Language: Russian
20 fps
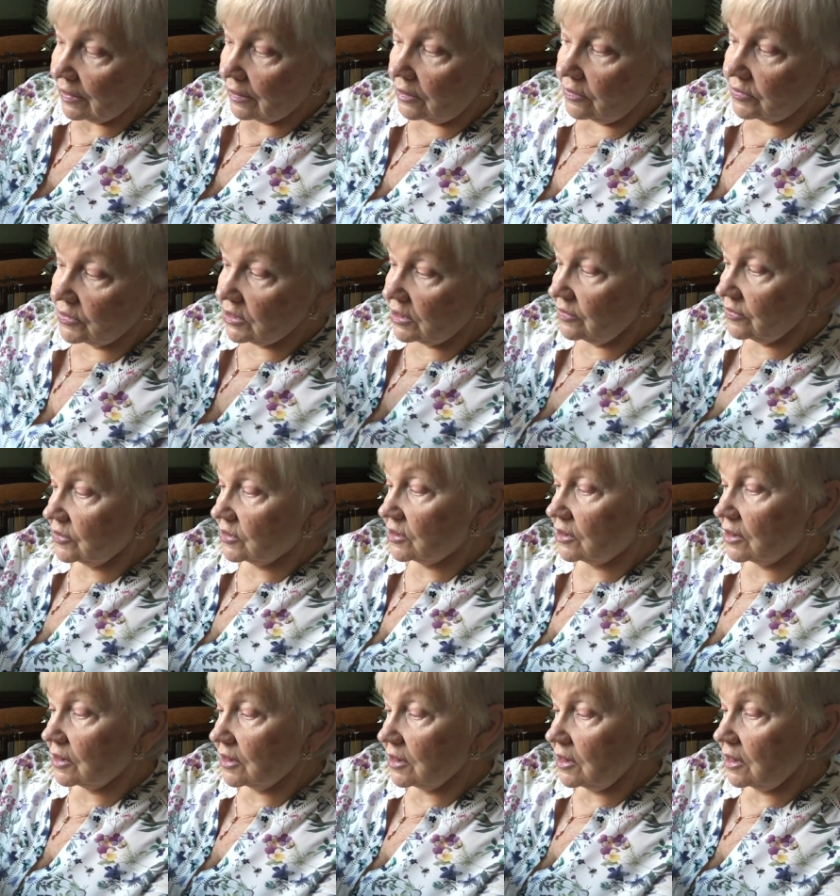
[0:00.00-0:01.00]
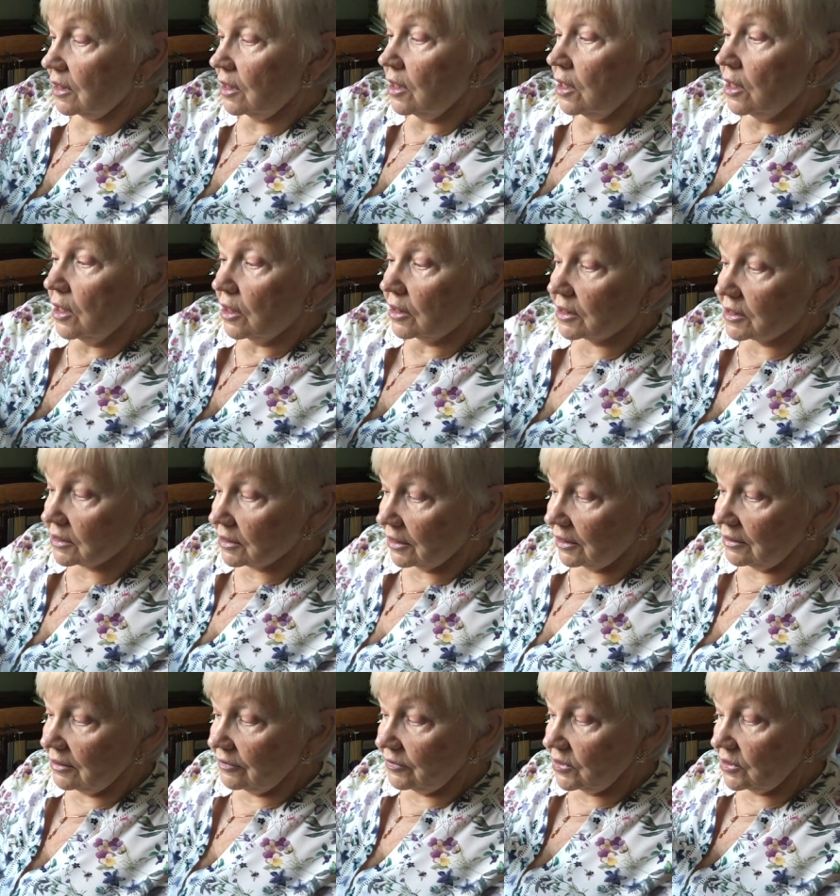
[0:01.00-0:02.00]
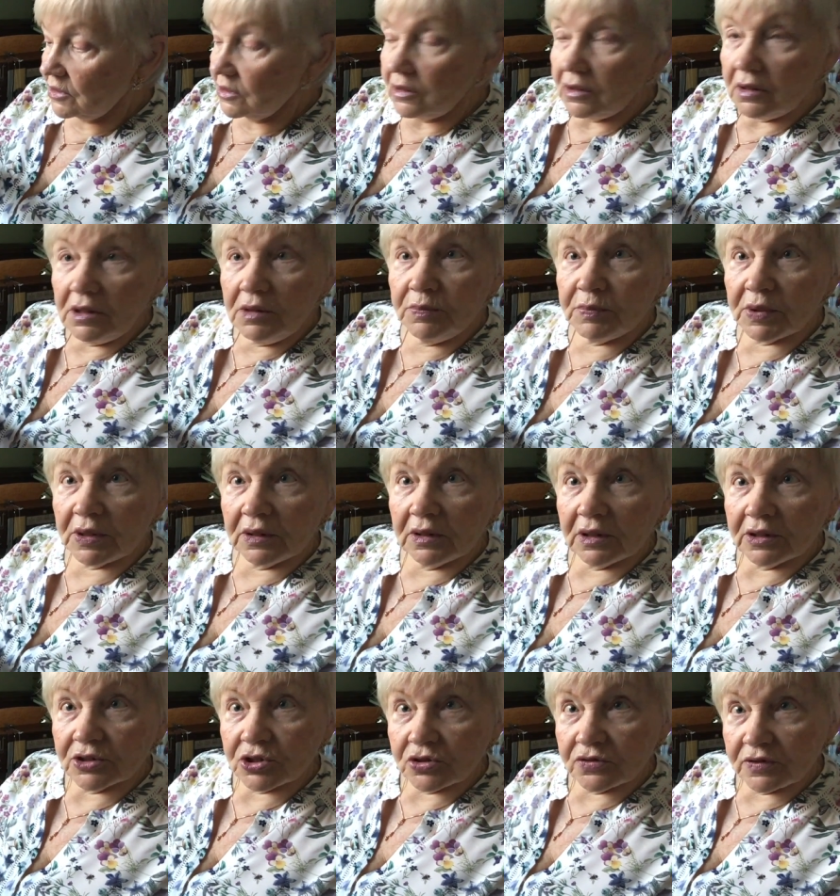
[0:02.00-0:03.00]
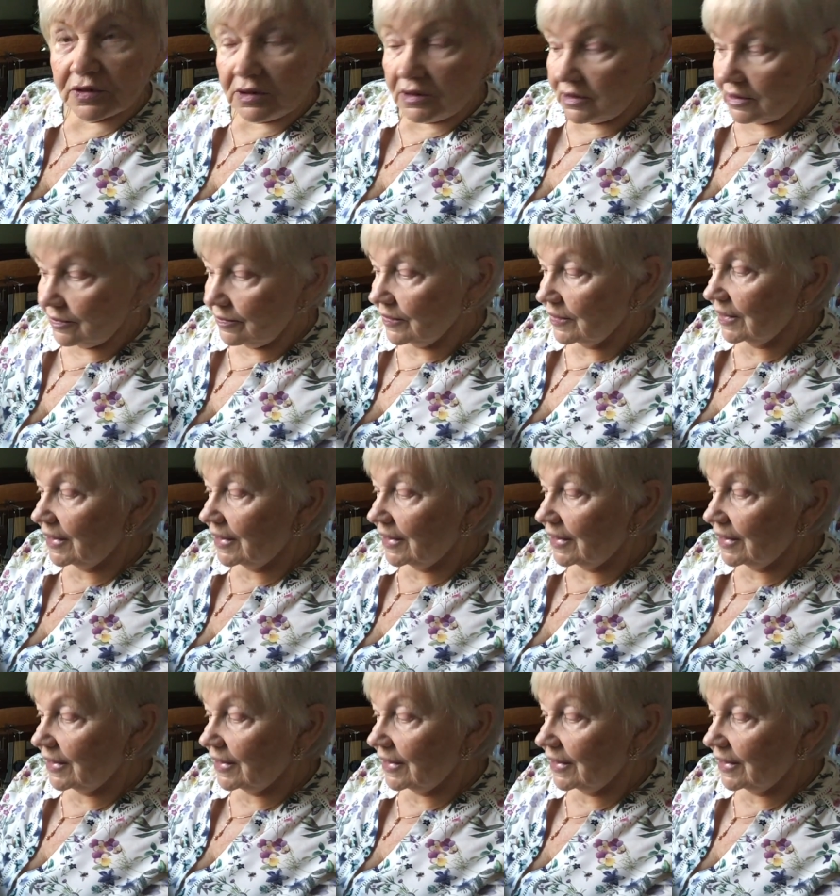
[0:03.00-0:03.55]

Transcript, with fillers: к левой стороне, раскладываете и проглаживаете.